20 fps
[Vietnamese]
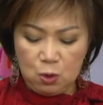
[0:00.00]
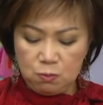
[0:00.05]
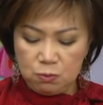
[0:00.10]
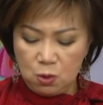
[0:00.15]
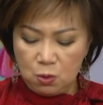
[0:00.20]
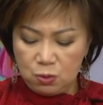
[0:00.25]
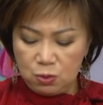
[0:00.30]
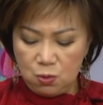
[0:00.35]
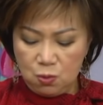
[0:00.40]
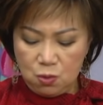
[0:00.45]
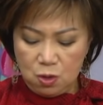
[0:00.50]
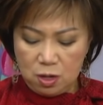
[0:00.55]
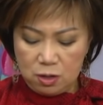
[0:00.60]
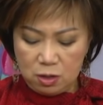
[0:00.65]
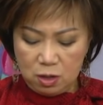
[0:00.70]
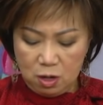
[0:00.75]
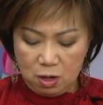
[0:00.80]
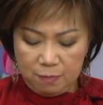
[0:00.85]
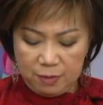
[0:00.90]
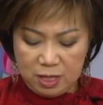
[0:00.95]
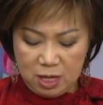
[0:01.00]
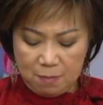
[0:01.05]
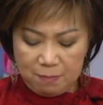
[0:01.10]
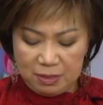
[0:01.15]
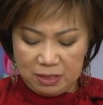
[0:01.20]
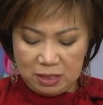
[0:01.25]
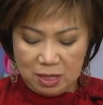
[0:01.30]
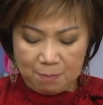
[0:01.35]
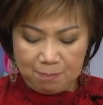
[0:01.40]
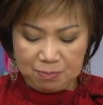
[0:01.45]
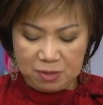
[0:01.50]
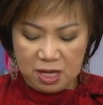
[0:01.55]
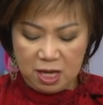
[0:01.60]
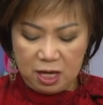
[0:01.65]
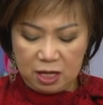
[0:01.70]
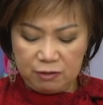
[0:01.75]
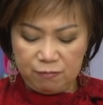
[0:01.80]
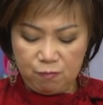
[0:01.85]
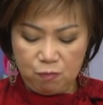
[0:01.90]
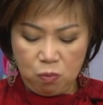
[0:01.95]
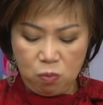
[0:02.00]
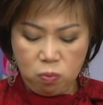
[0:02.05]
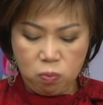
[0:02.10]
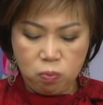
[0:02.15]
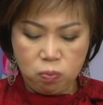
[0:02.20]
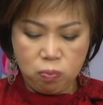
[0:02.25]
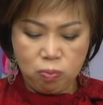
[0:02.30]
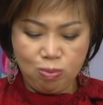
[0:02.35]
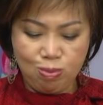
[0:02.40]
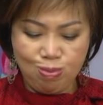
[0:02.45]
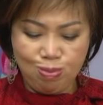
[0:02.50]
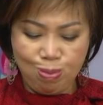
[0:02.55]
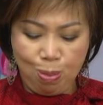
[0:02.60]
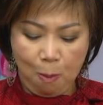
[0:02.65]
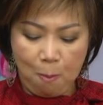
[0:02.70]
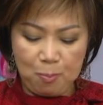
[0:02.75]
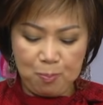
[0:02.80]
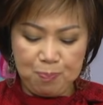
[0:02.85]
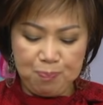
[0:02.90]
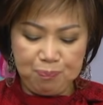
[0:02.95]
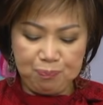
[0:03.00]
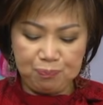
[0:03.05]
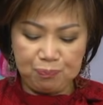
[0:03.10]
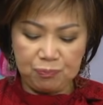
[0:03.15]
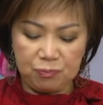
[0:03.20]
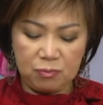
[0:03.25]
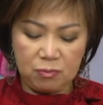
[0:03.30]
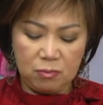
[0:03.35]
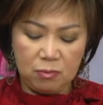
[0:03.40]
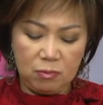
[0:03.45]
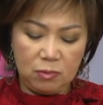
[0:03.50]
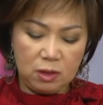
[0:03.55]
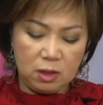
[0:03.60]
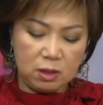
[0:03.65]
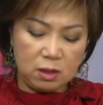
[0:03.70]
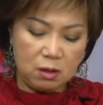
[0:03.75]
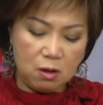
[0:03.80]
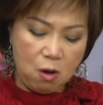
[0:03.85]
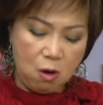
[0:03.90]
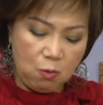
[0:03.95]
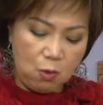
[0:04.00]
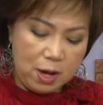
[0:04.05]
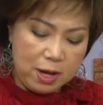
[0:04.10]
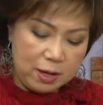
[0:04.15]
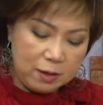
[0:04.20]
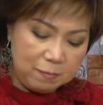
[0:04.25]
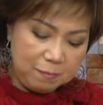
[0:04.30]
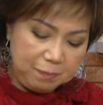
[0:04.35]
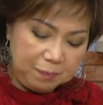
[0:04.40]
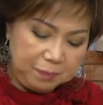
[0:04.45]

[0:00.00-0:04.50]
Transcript: chút đồ chua Rồi bây giờ mình chấm nha uhm, Ngon quá